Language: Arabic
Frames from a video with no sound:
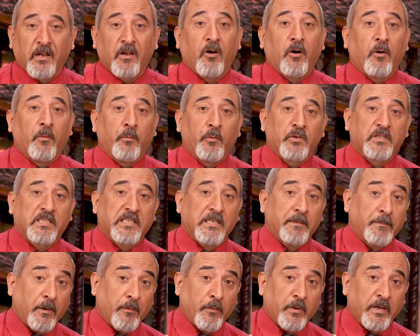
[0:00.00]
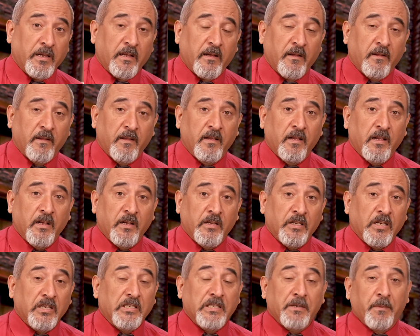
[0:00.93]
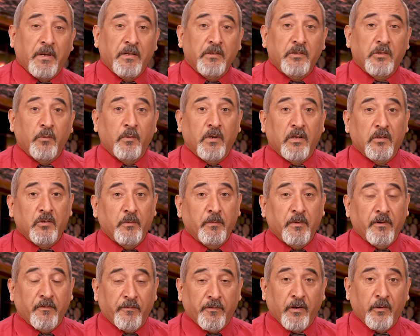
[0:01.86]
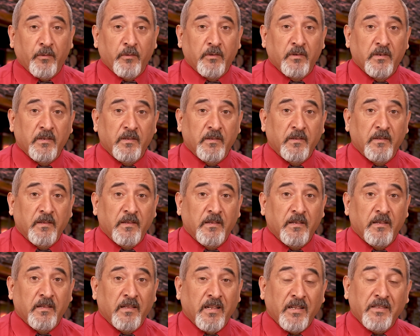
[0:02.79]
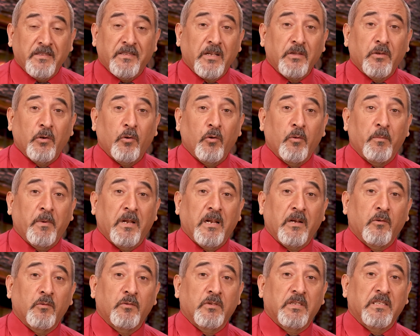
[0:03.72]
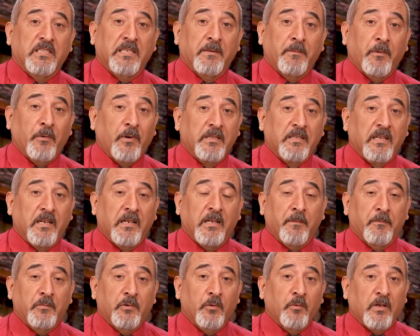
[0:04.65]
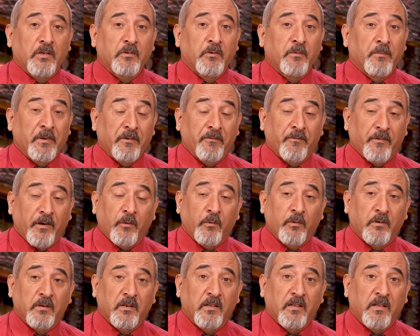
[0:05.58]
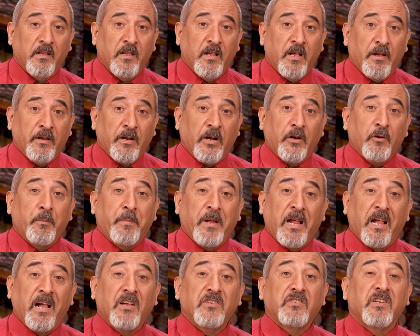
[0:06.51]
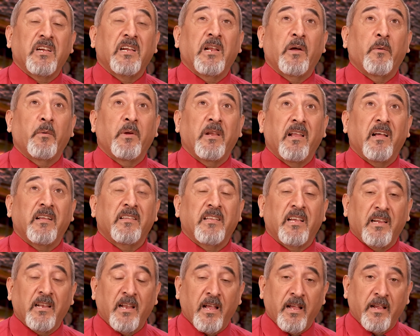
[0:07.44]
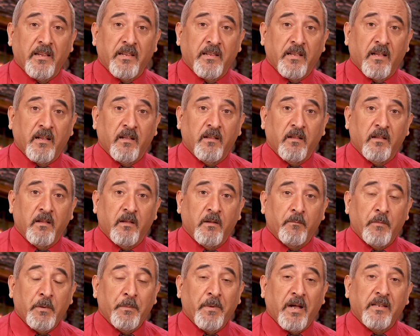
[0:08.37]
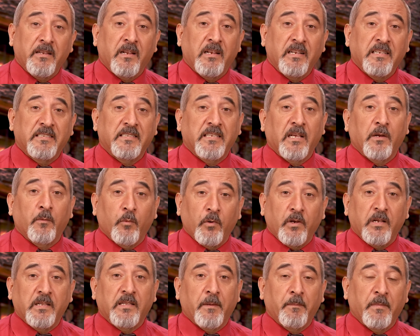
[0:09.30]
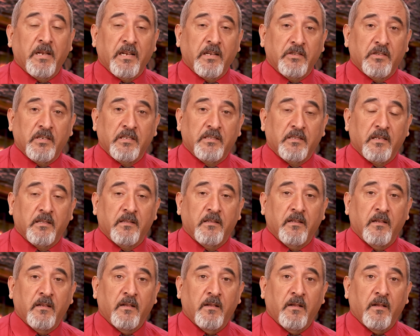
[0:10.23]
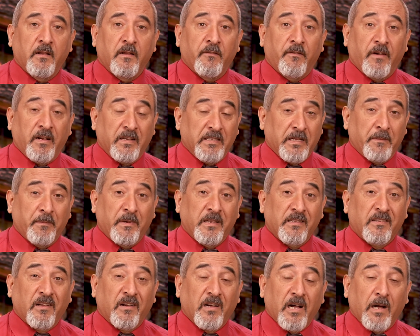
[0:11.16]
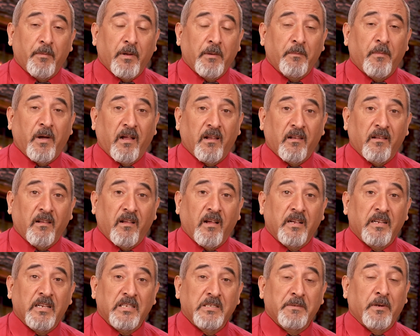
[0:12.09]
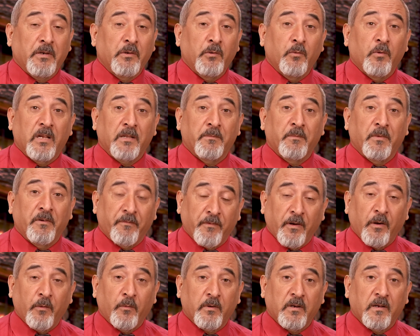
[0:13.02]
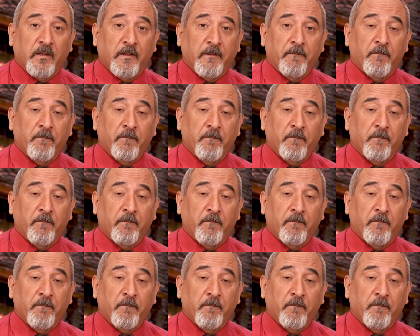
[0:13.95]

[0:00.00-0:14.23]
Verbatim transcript: إلى أمور سماوية يجب أن تولدوا من فوق لن تدخلوا ملكوت السماوات إن لم تولدوا من فوق نحن بحاجة إلى ولادة إلهية بما أن الإنسان ولد من الجسد فعندما نتقابل مع الله يجب أن نولد من فوق